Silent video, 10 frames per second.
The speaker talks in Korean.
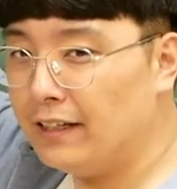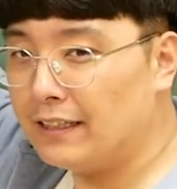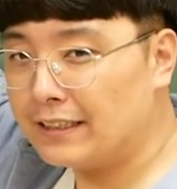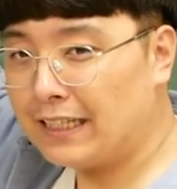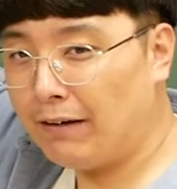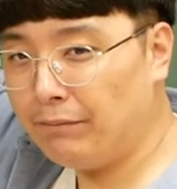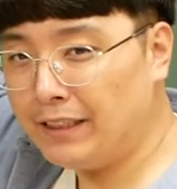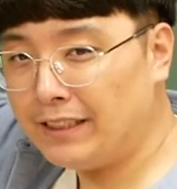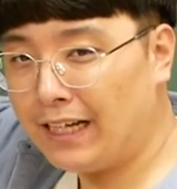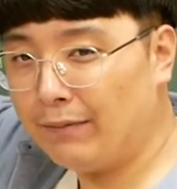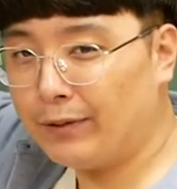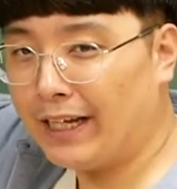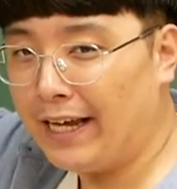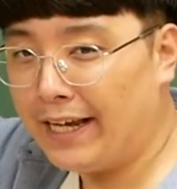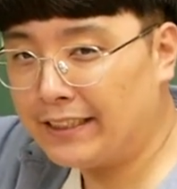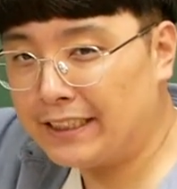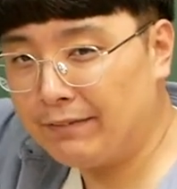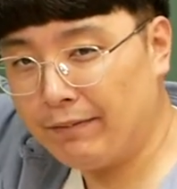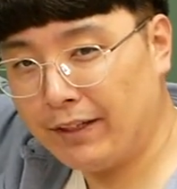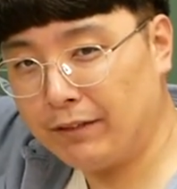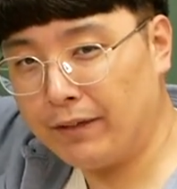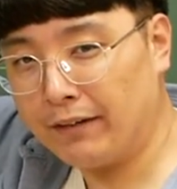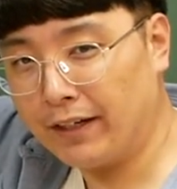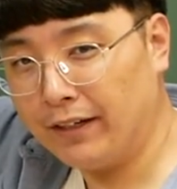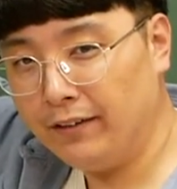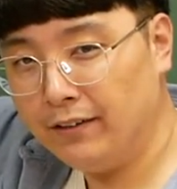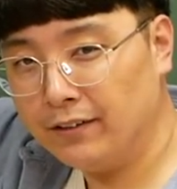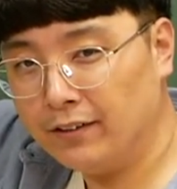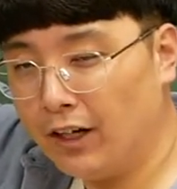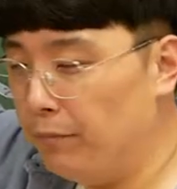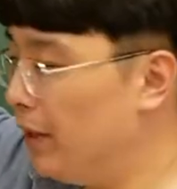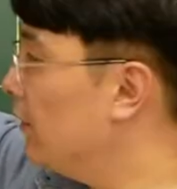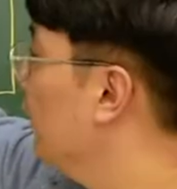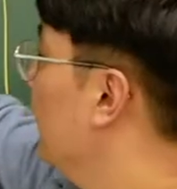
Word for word: 3은 4보다 x배만큼 밝아요 그러면